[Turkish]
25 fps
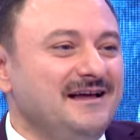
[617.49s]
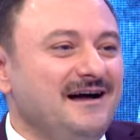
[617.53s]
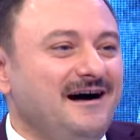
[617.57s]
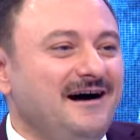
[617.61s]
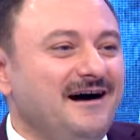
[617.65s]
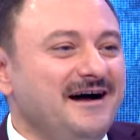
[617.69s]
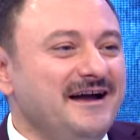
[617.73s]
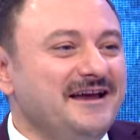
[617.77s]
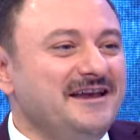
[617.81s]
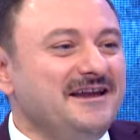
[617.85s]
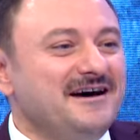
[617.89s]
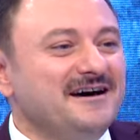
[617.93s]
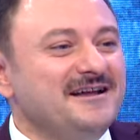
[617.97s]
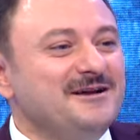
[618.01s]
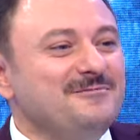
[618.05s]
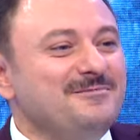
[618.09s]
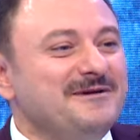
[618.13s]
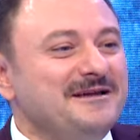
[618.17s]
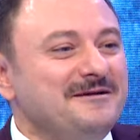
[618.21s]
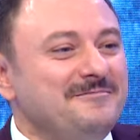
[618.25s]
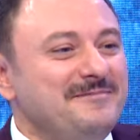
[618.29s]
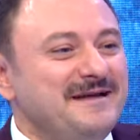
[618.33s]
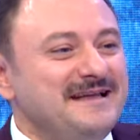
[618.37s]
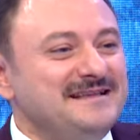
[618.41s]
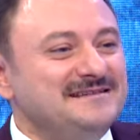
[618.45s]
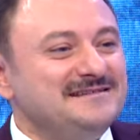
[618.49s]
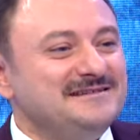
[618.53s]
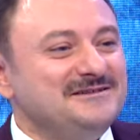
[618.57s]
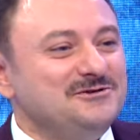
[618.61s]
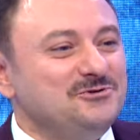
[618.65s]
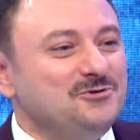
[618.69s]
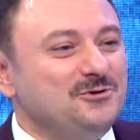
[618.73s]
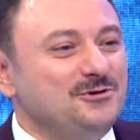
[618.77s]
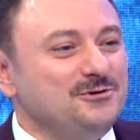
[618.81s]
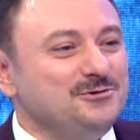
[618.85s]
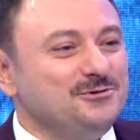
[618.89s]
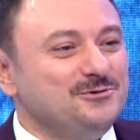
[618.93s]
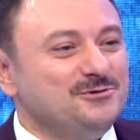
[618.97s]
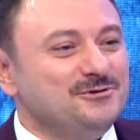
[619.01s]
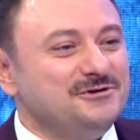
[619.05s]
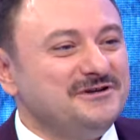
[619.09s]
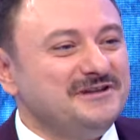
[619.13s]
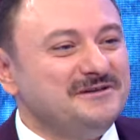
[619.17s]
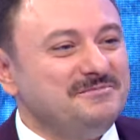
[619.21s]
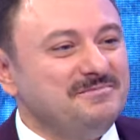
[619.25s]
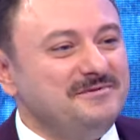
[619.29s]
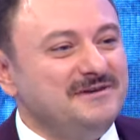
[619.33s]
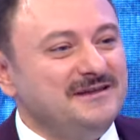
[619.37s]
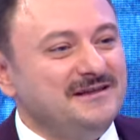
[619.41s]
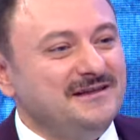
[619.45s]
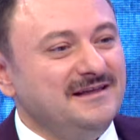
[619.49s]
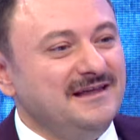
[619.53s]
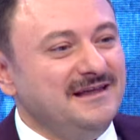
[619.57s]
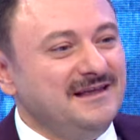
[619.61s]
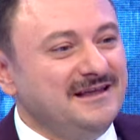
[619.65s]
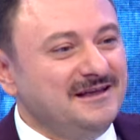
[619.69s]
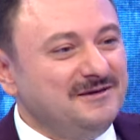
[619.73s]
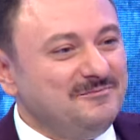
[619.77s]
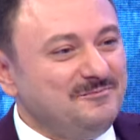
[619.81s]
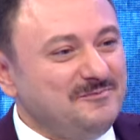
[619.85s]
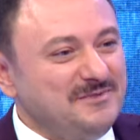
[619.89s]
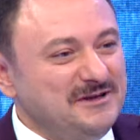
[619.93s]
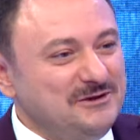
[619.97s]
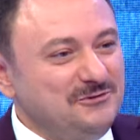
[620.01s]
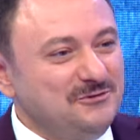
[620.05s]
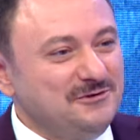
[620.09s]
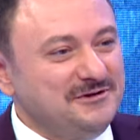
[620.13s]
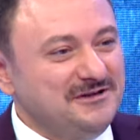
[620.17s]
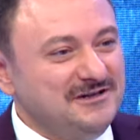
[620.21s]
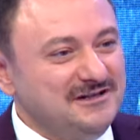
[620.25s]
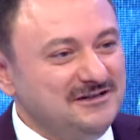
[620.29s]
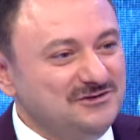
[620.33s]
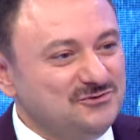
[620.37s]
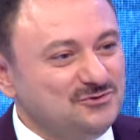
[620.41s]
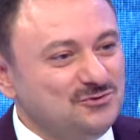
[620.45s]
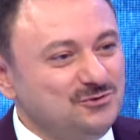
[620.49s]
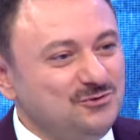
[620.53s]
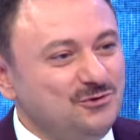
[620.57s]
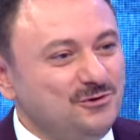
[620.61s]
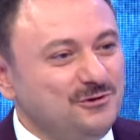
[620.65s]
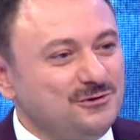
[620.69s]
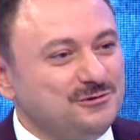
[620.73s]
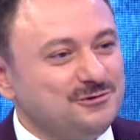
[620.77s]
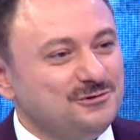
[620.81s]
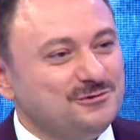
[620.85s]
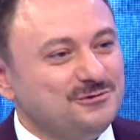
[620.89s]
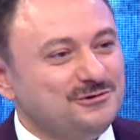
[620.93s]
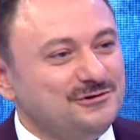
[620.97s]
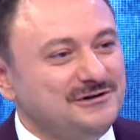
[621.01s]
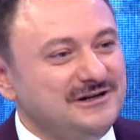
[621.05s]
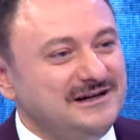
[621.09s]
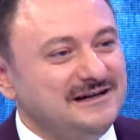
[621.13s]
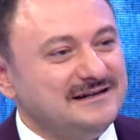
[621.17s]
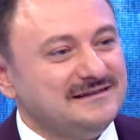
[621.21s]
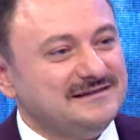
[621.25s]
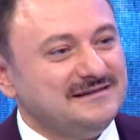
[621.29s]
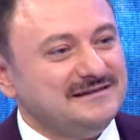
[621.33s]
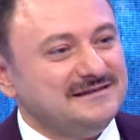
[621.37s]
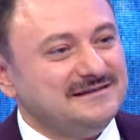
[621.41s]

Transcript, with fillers: Aynı arabaya benzin evet. doldurur gibi evet. bidona su doldururlardı.